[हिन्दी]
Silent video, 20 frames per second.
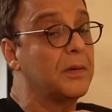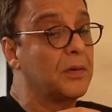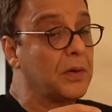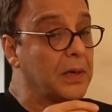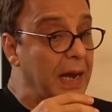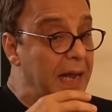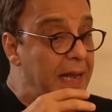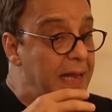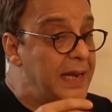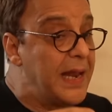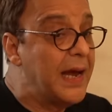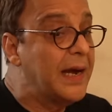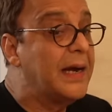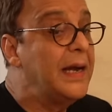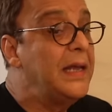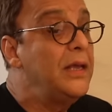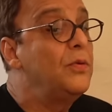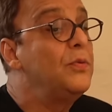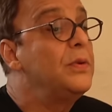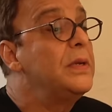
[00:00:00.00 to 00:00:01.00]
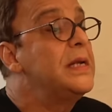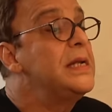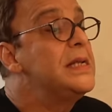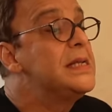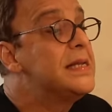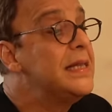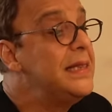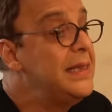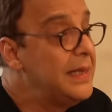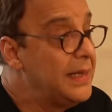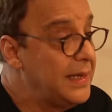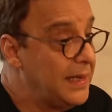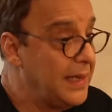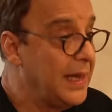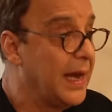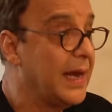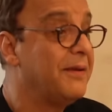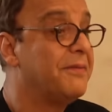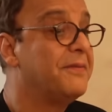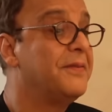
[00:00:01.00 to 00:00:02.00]
कहीं ना कहीं उनकी जिंदगी
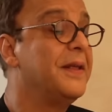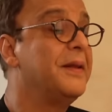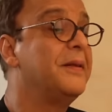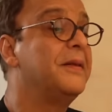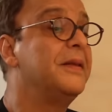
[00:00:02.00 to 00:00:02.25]
आई फील